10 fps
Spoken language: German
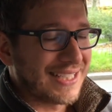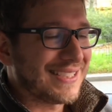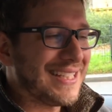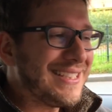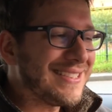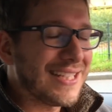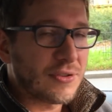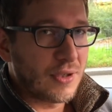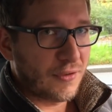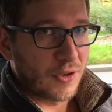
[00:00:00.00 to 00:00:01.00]
Das ist
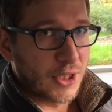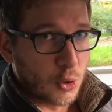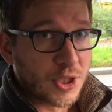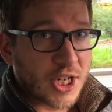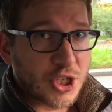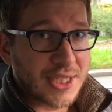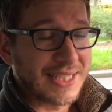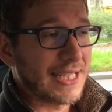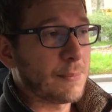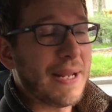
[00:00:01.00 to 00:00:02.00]
natürlich völlig
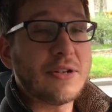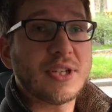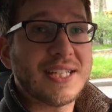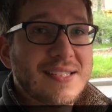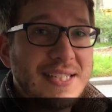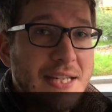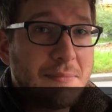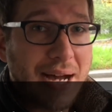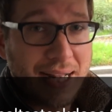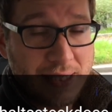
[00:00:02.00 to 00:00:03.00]
unterschiedlich. Ich blende euch jetzt hier
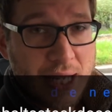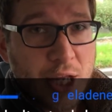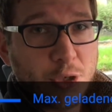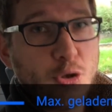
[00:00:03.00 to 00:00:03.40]
mal eine